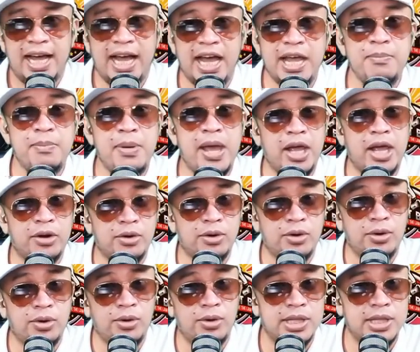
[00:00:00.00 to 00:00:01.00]
ay
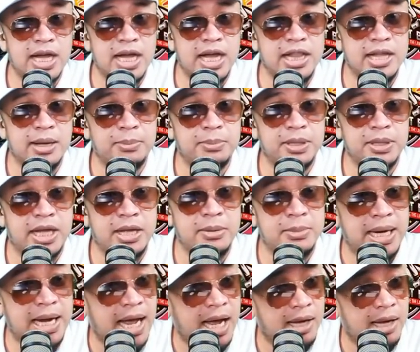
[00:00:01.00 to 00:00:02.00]
merong naganap na
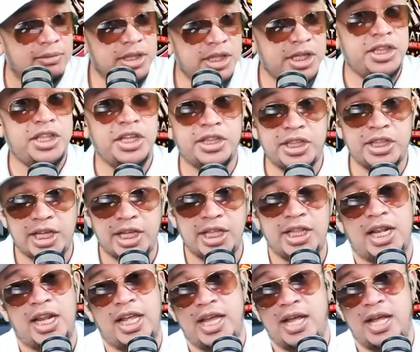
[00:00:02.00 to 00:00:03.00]
himala, didikdikin
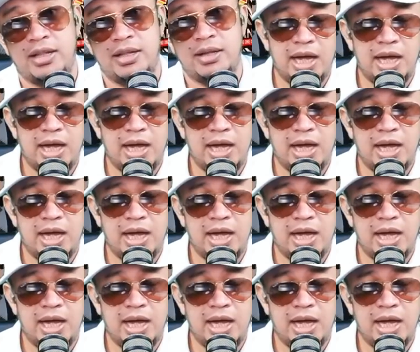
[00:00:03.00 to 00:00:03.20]
nila yan.